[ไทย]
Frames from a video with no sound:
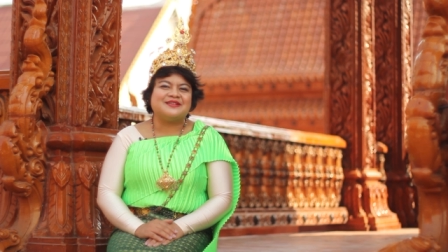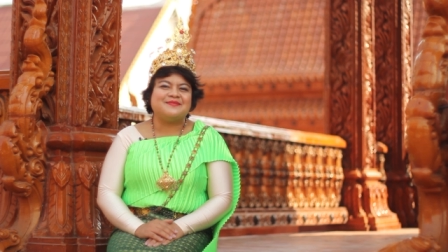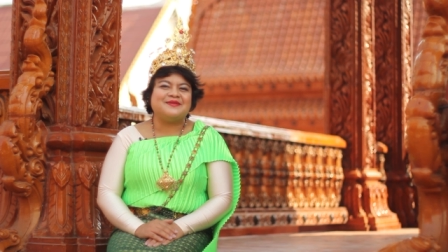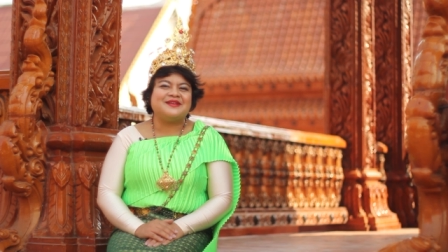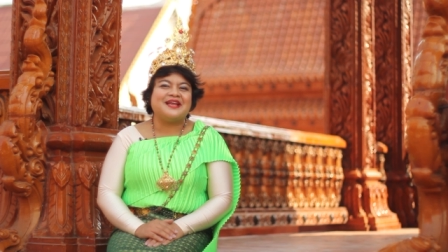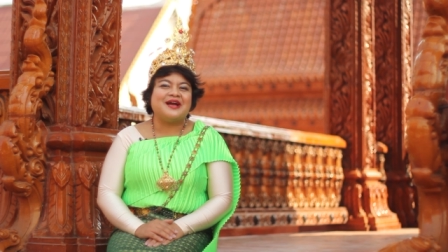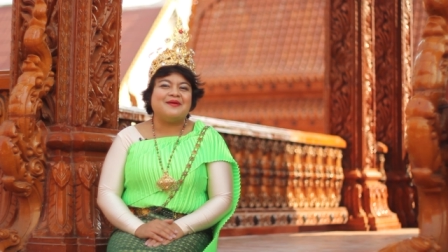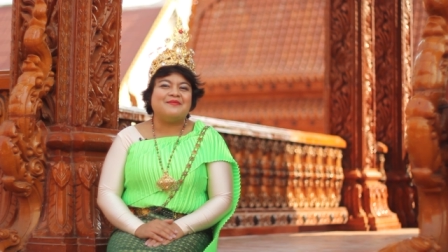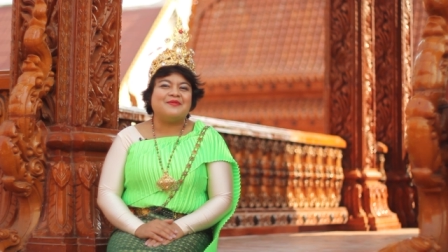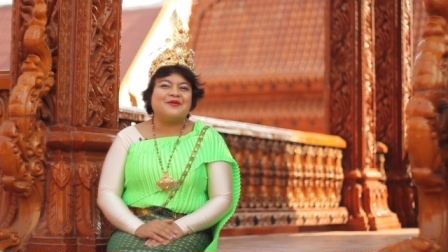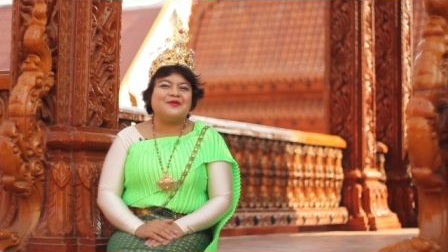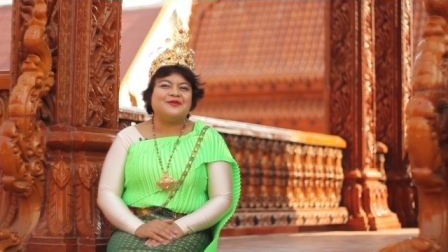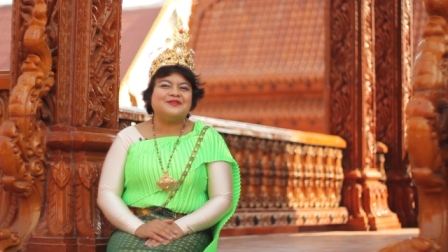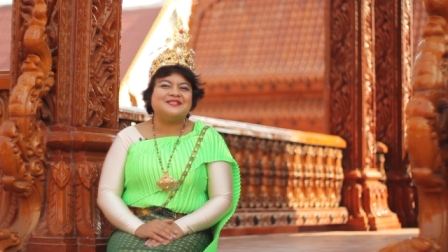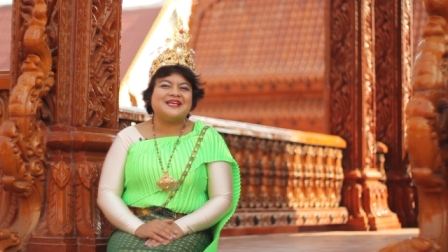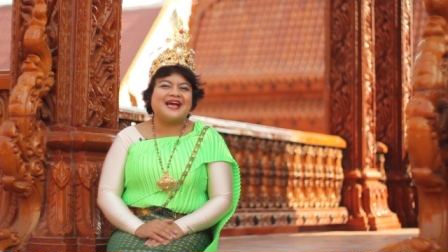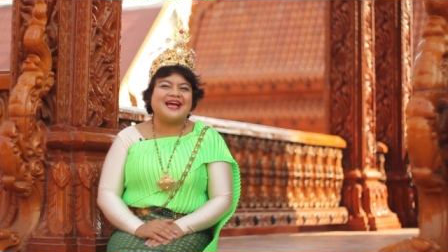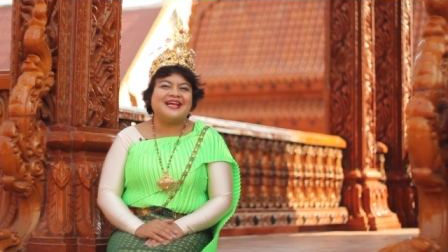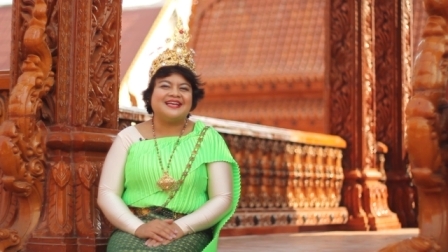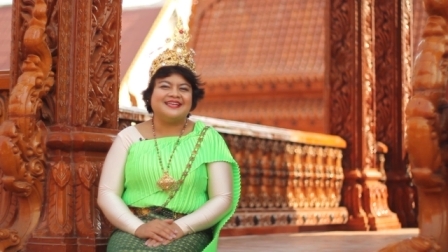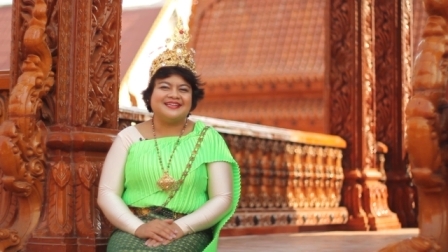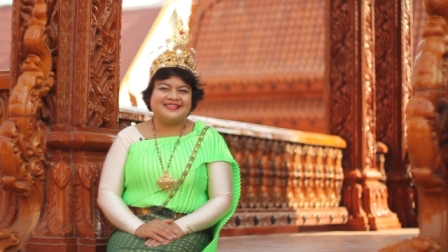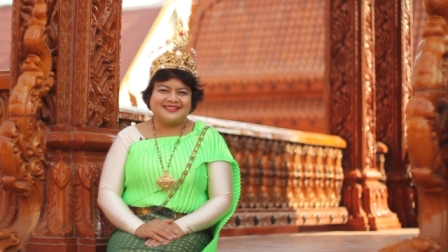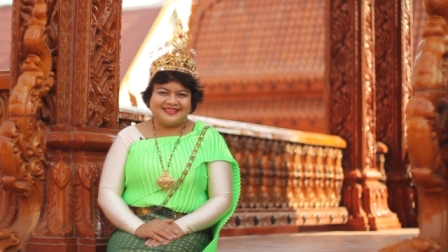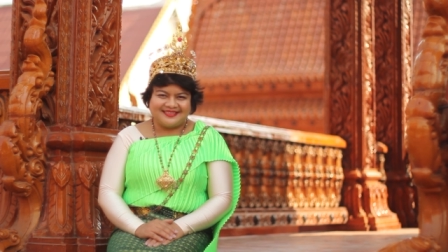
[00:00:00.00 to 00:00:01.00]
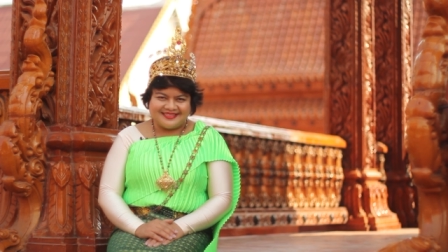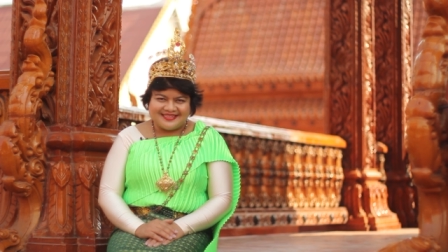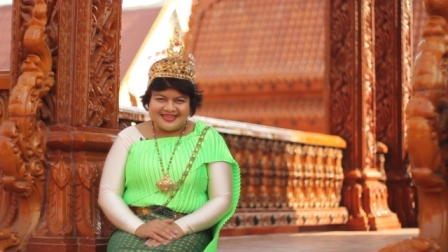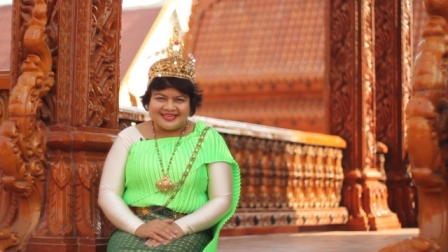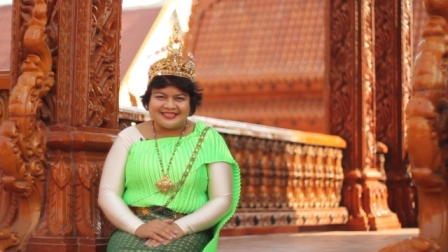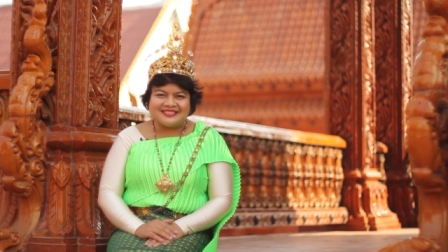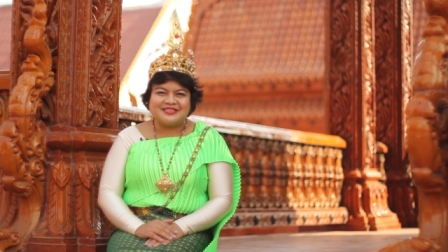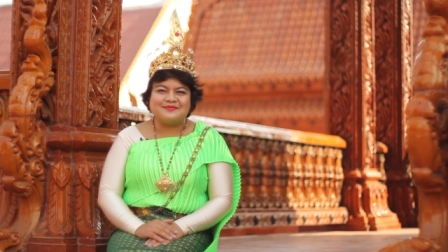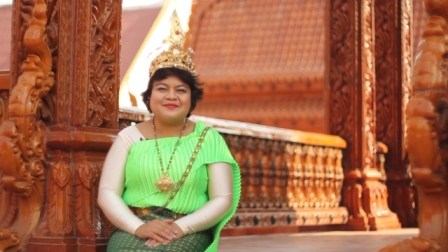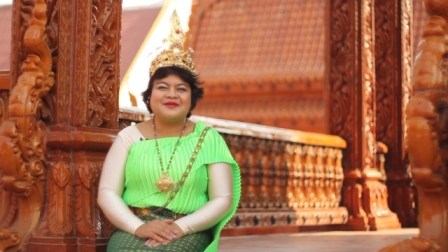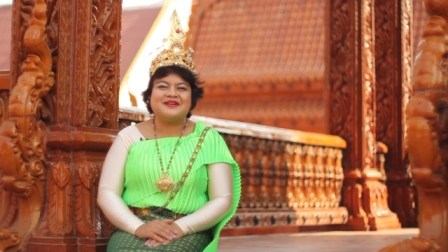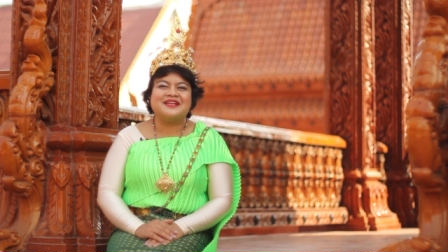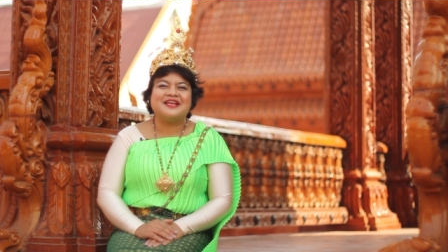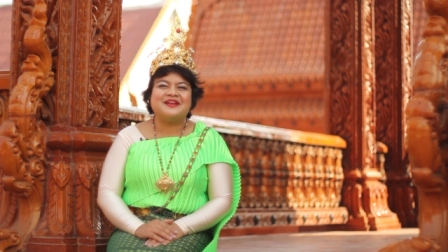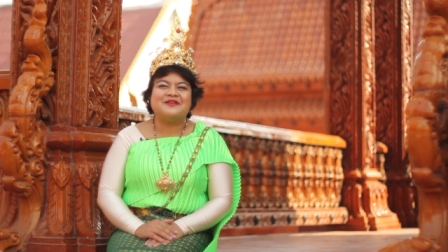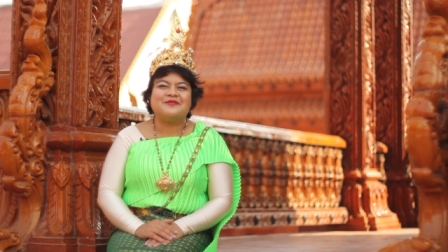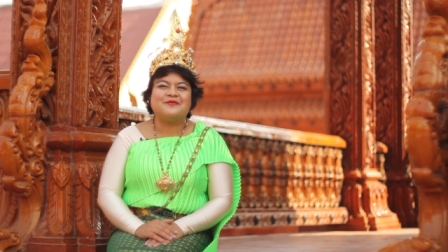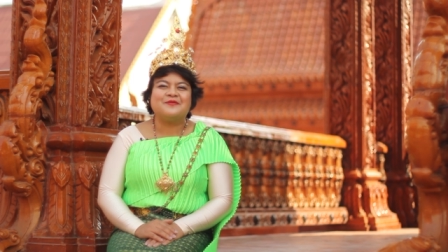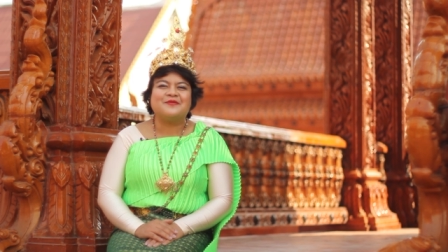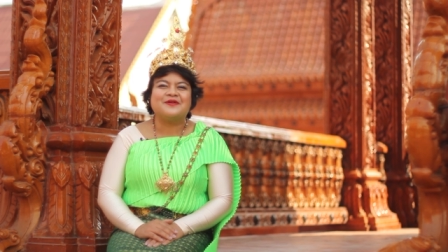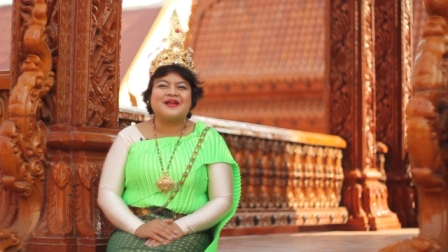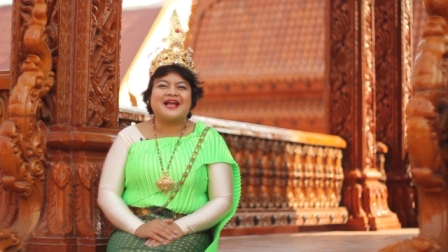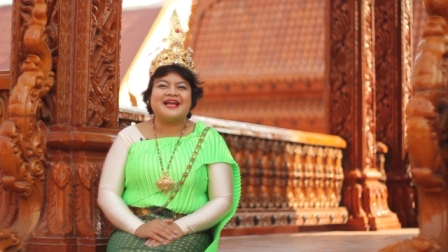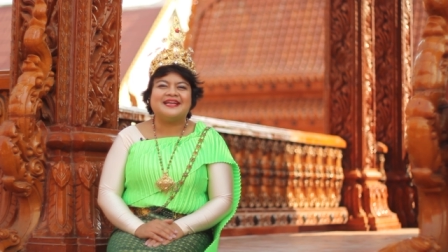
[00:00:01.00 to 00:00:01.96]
กจะไปทำโลชั่น อยากจะไปเรียนรู้